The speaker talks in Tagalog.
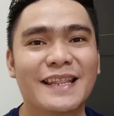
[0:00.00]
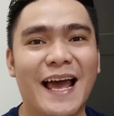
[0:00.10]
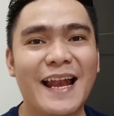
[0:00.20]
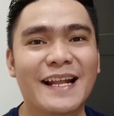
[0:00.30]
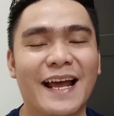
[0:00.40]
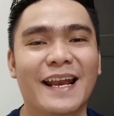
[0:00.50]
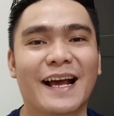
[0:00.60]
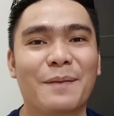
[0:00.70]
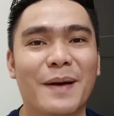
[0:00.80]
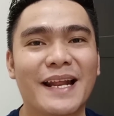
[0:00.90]
dahil nga
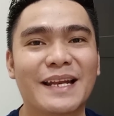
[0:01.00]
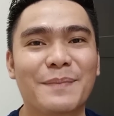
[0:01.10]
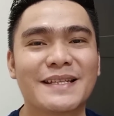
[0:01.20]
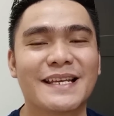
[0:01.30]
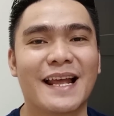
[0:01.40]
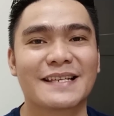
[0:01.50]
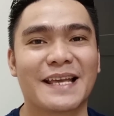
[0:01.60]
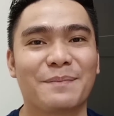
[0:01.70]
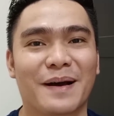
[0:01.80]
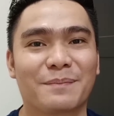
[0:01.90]
nakabalik naman sila
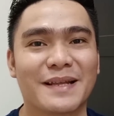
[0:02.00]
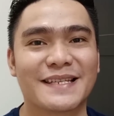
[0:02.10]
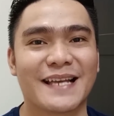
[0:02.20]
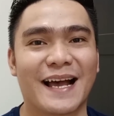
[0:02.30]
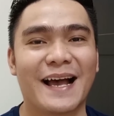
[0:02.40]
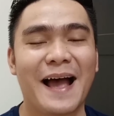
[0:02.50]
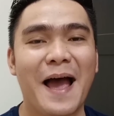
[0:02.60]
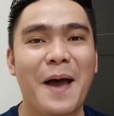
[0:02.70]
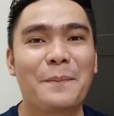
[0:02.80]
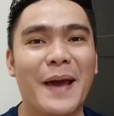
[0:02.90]
sa ibang bansa.
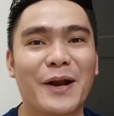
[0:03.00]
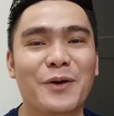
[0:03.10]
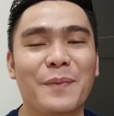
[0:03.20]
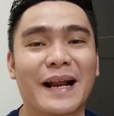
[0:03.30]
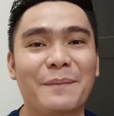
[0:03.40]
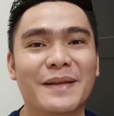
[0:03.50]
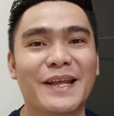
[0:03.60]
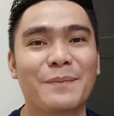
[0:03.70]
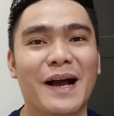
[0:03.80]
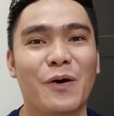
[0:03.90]
Pero marami
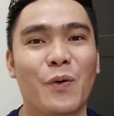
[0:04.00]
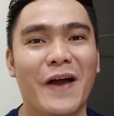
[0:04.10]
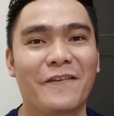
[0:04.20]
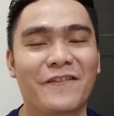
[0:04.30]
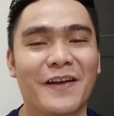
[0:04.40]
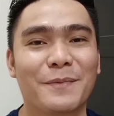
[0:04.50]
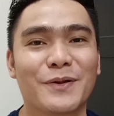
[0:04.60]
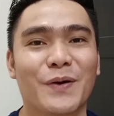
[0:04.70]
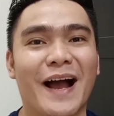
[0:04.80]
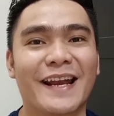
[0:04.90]
ding mga
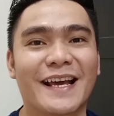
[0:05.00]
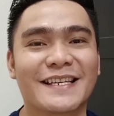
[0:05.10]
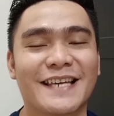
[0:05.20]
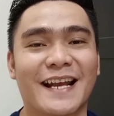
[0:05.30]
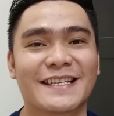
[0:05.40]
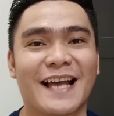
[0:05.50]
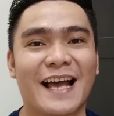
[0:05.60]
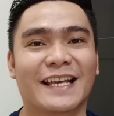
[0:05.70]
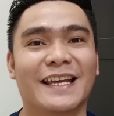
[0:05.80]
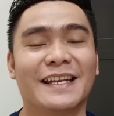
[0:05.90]
OFW ang nag-share
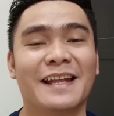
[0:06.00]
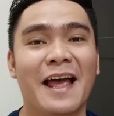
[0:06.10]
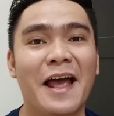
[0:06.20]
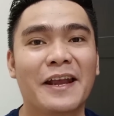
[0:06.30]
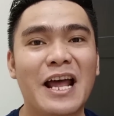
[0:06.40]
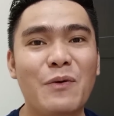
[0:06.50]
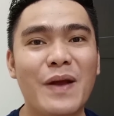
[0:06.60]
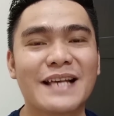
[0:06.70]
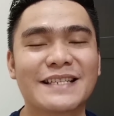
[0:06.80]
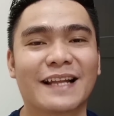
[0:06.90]
sa akin na
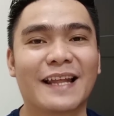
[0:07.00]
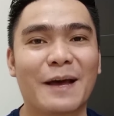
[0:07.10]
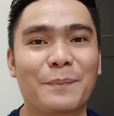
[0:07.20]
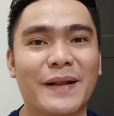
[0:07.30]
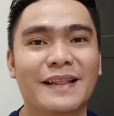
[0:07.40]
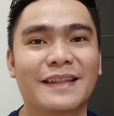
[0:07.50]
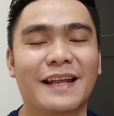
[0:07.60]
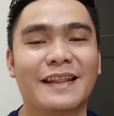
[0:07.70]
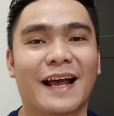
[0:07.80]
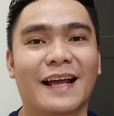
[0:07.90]
wala silang dalang
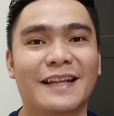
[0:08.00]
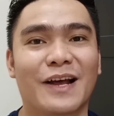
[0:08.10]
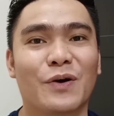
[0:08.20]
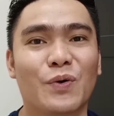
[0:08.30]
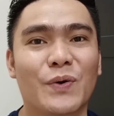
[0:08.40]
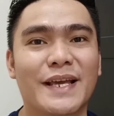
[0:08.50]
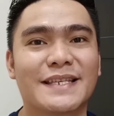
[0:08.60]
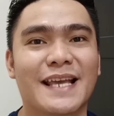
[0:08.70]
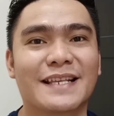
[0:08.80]
printed ng kanilang OAC